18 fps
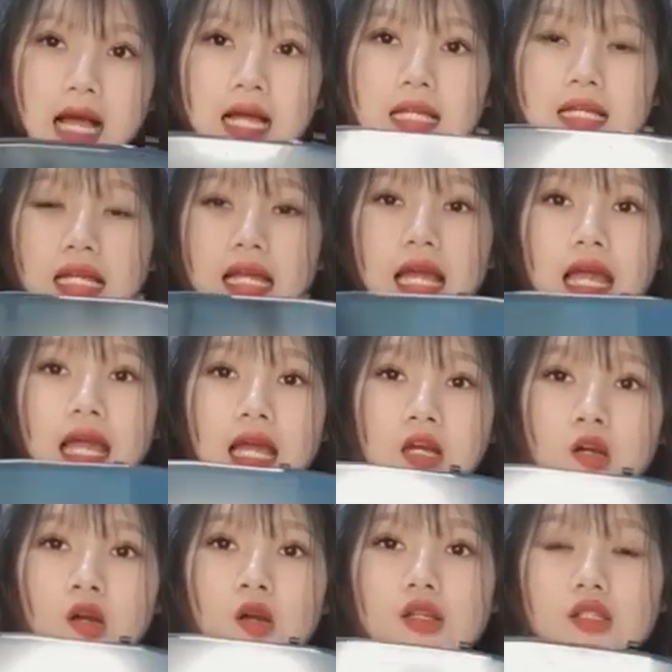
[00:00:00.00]
Đấy,
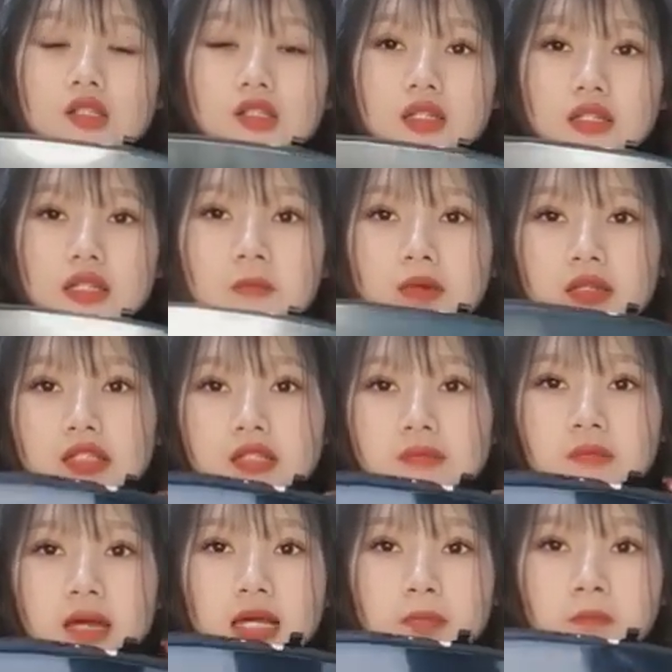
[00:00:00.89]
nghe gọi trực tiếp ở
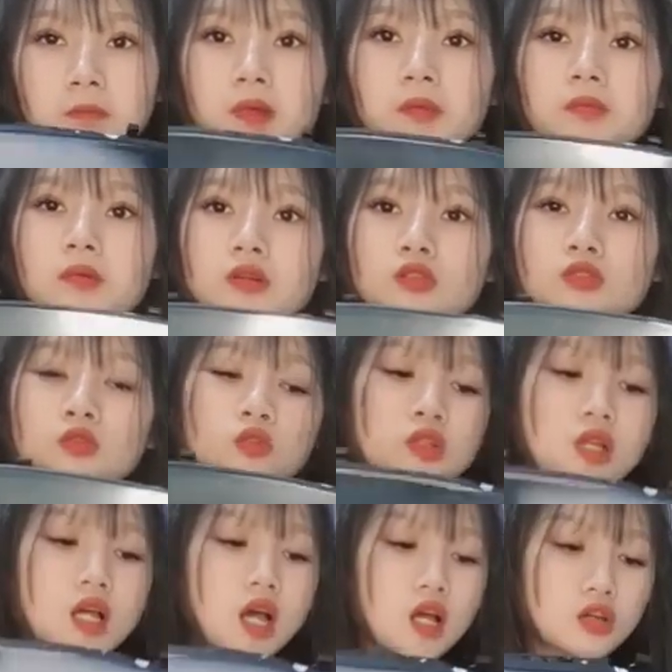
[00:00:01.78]
trên màn bắt vào
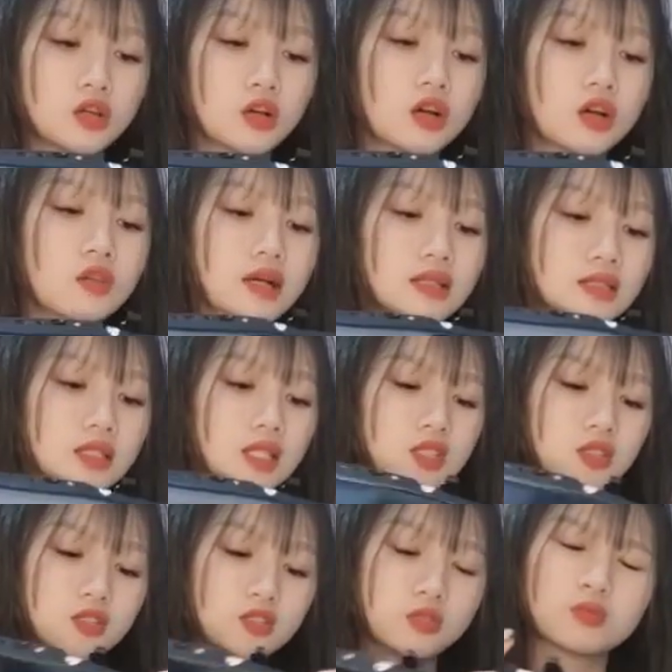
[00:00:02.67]
bluetooth nó không khác
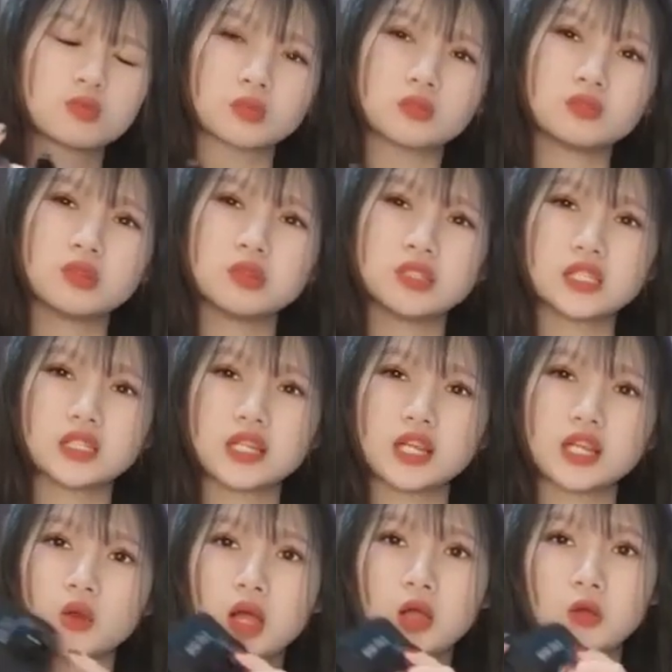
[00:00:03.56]
gì sử dụng giống như chiếc
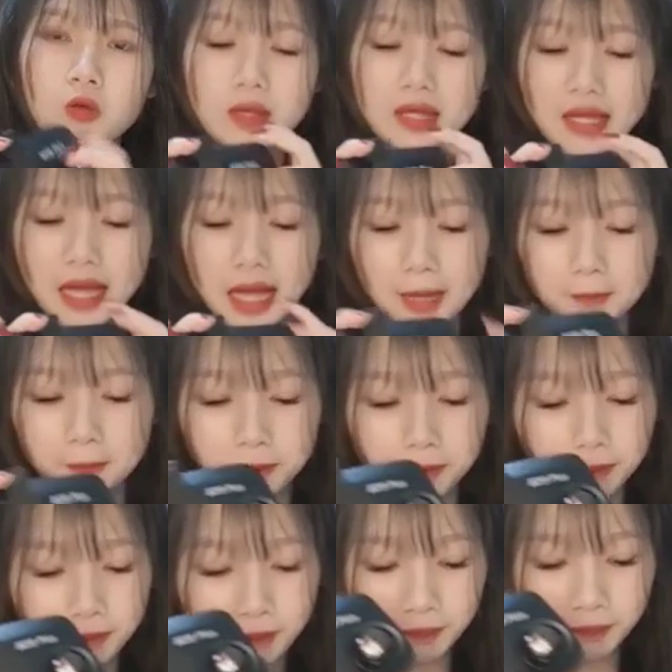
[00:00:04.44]
điện thoại của mình cả